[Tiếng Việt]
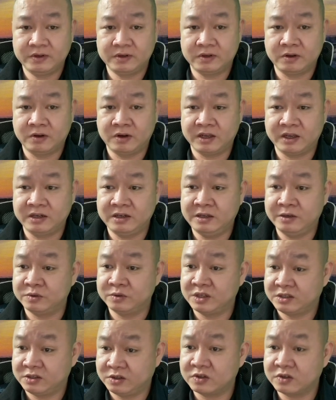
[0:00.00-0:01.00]
Đó là cái điều
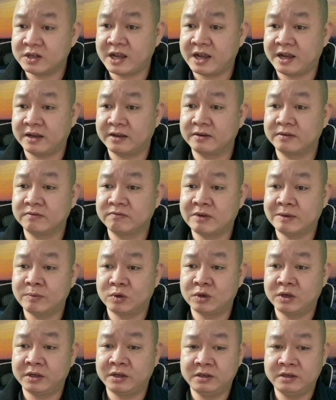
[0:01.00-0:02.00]
rất rõ ràng, và
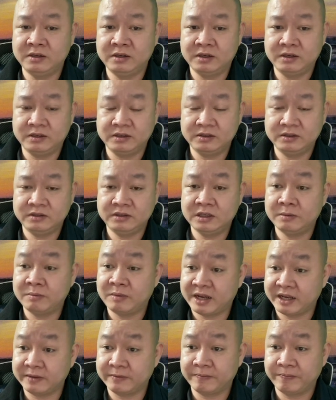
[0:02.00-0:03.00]
một lần nữa nhấn
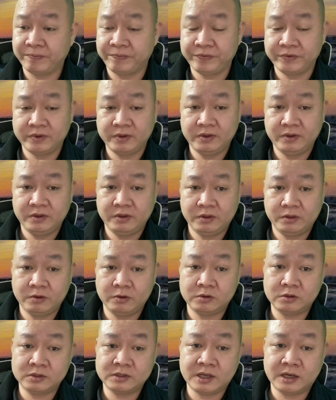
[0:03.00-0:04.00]
mạnh.
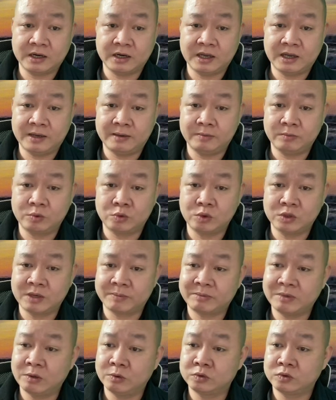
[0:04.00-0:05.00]
Tôi cho rằng là một cuộc
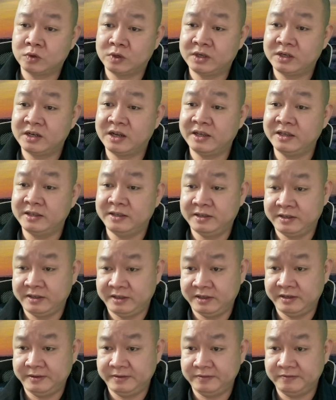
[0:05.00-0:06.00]
gặp đầu xuân đầy ý
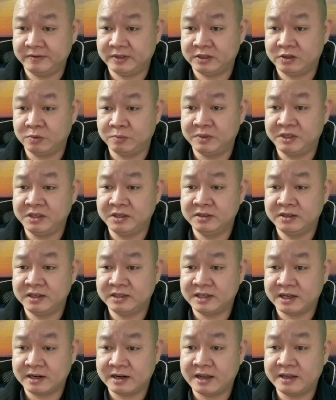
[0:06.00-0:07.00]
nghĩa, và Tổng Bí thư đã
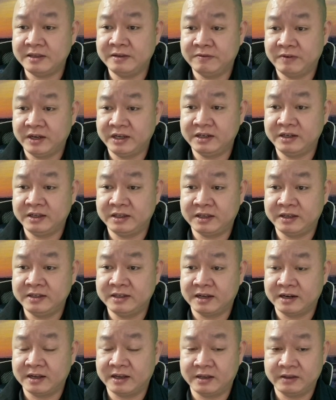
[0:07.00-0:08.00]
nhắc lại như vậy để thấy
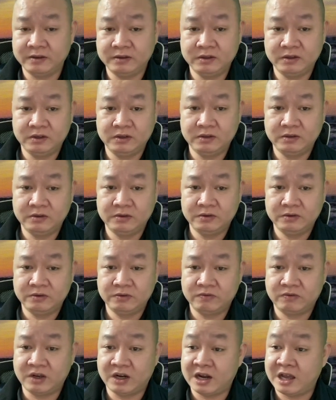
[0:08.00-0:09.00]
rằng là
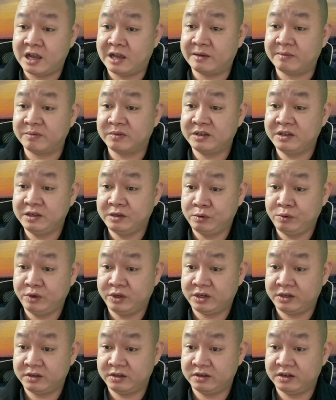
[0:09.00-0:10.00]
phải làm kiên
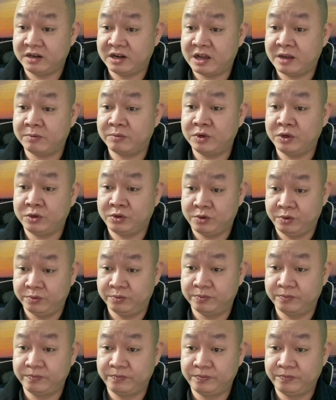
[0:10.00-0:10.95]
quyết, làm đến cùng,